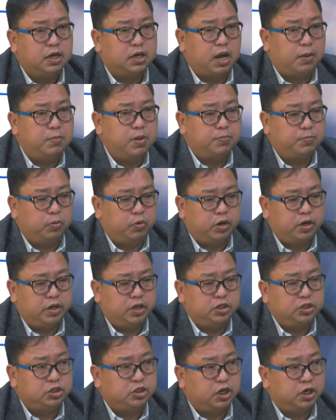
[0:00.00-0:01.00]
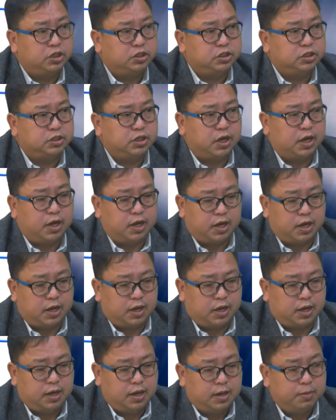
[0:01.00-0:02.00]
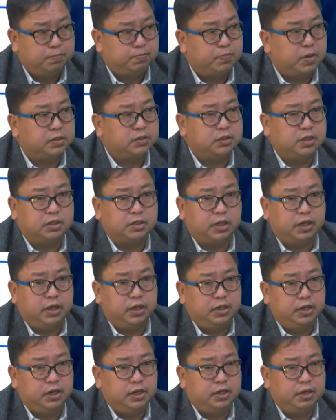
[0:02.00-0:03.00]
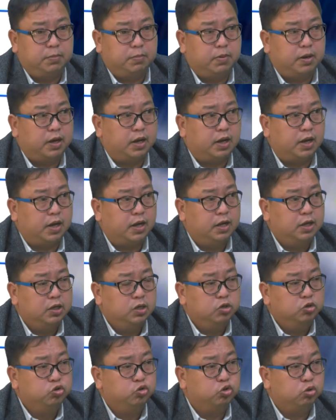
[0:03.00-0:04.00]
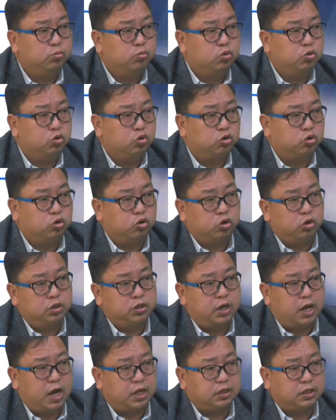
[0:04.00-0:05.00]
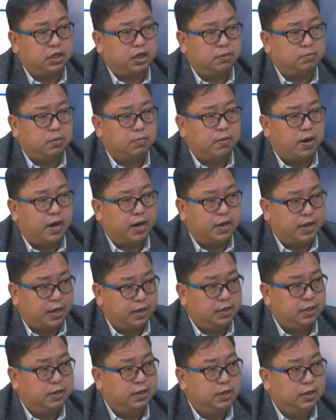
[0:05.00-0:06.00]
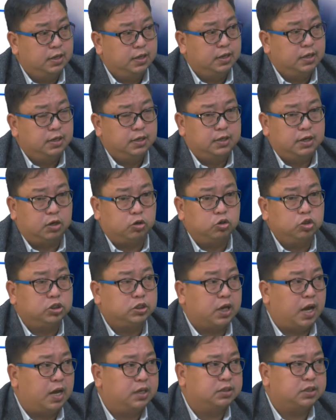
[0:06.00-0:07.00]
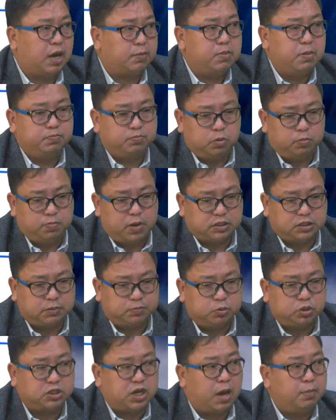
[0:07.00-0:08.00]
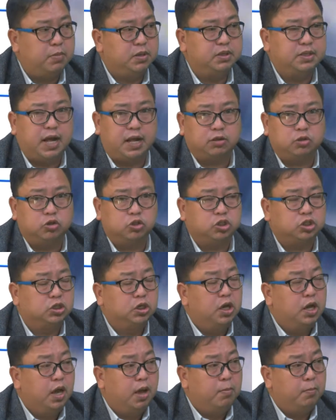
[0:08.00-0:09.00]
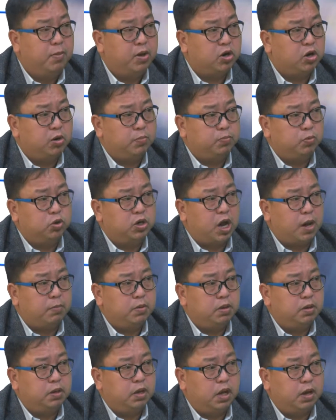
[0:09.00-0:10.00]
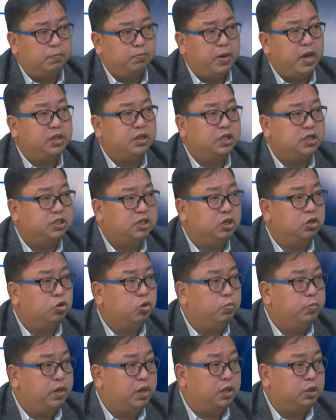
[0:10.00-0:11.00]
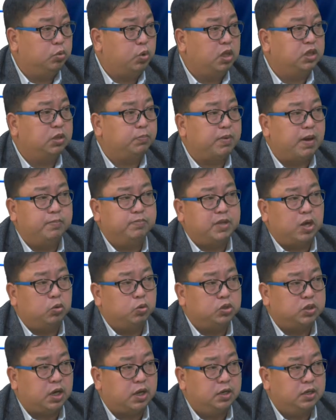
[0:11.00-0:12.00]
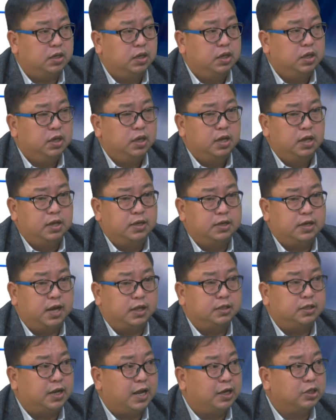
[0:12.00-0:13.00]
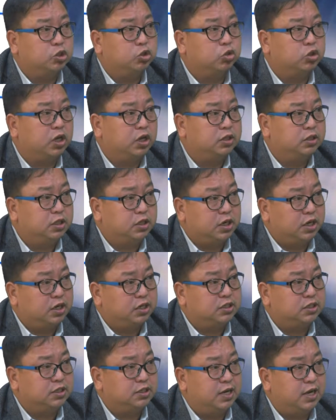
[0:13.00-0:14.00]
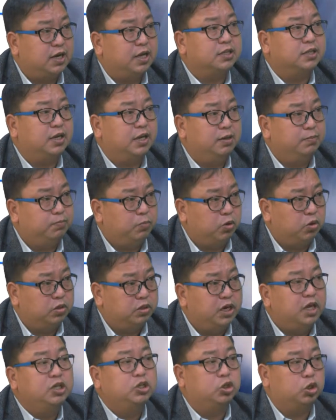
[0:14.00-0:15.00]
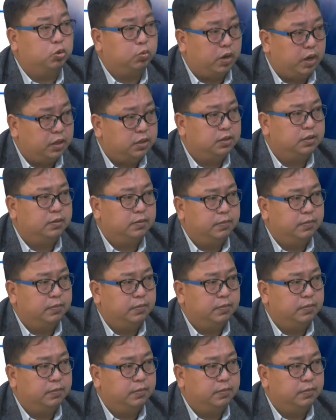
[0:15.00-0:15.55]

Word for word: kami po ay in charge sa pagtitraining ng mga sumuko na ating kababayan na kung saan sa amin pumbase po sa amin datos, meron po na kaming 25,000, ah, 25,000 na drug surrenderers na na-train po ah, nationwide.